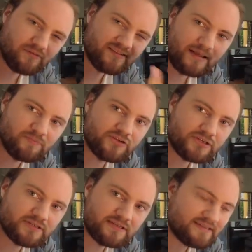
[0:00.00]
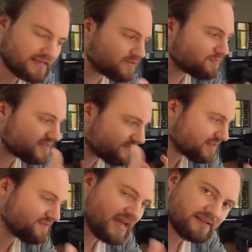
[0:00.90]
auch was Haptisches. Ne? Das hat so ein bisschen
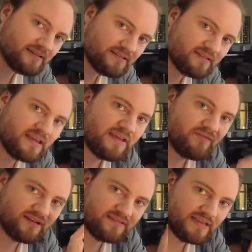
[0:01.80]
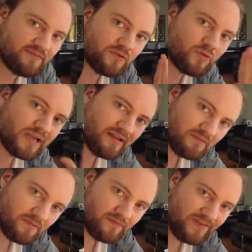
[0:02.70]
was Wertiges, wenn das nicht einfach nur
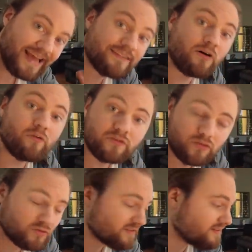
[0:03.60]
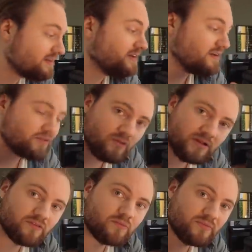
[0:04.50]
flach drauf gedruckt ist,
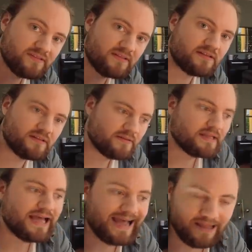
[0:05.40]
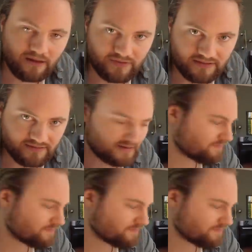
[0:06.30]
sondern so ein bisschen eingraviert ist.